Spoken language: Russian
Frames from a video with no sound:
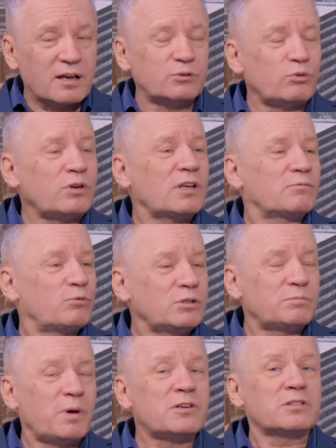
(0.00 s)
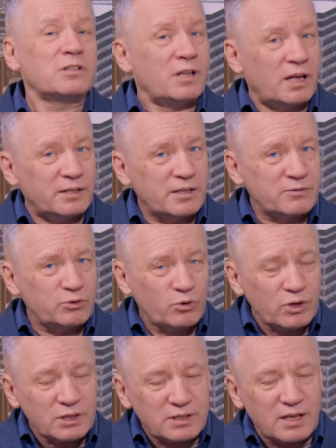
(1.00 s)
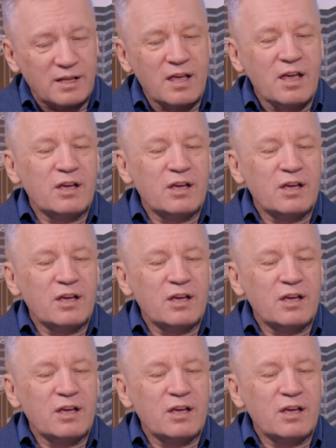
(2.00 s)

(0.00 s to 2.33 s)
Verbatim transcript: который вот пошла на все это.